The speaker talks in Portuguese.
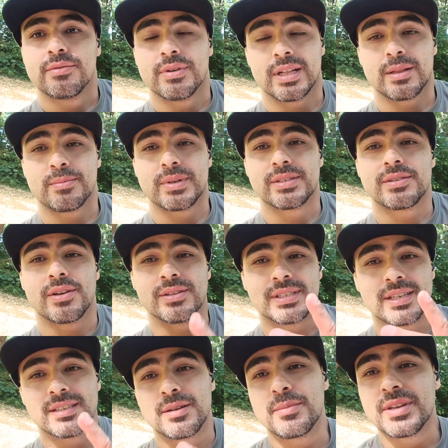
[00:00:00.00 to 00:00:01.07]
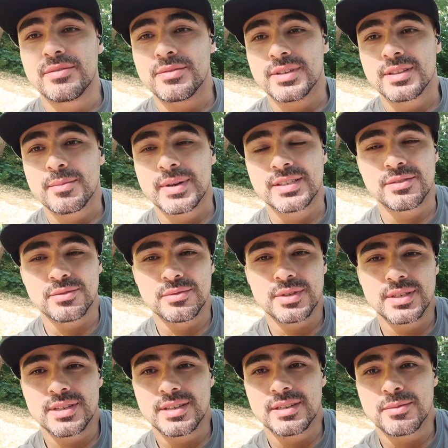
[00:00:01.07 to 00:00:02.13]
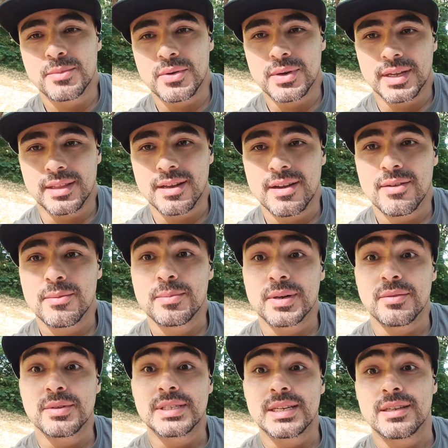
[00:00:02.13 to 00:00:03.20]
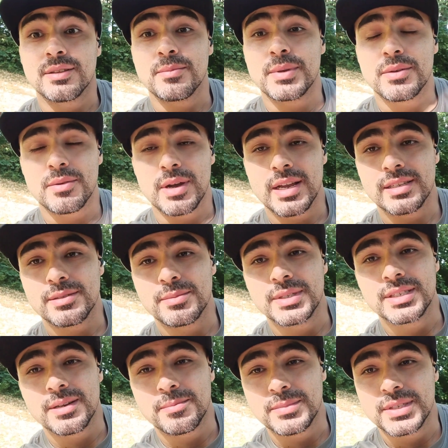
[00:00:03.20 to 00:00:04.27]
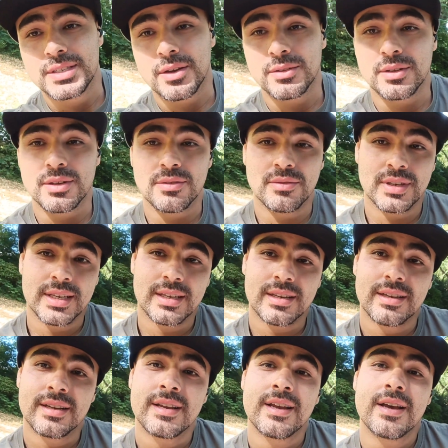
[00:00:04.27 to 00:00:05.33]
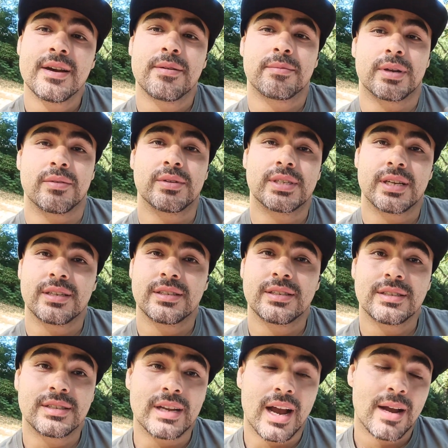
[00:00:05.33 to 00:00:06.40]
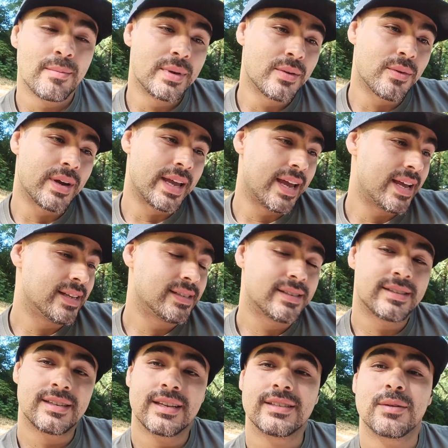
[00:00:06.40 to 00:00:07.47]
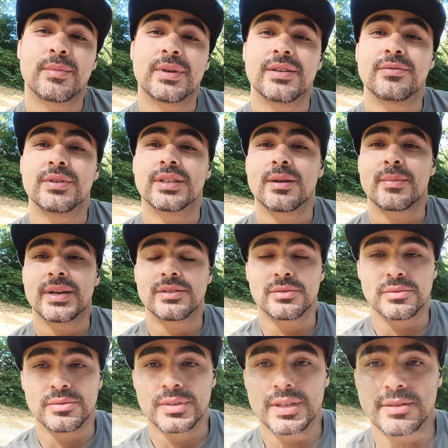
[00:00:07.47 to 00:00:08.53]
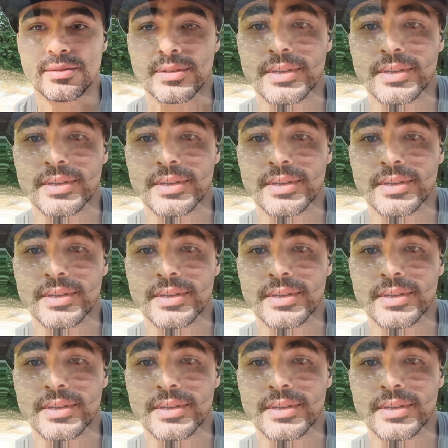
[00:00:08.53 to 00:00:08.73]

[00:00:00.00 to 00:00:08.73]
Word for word: Fala pessoal, seja bem-vindo a mais um vídeo aqui no meu canal. Para você que não me conhece, me chamo Michel de Oliveira. Para você que já me conhece, seja bem-vindo a mais um vídeo.